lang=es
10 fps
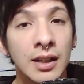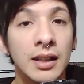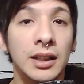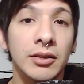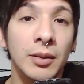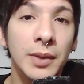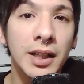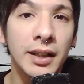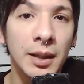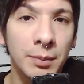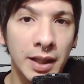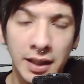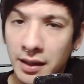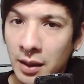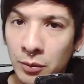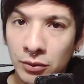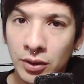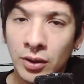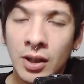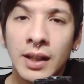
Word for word: Latinoamérica, España y del mundo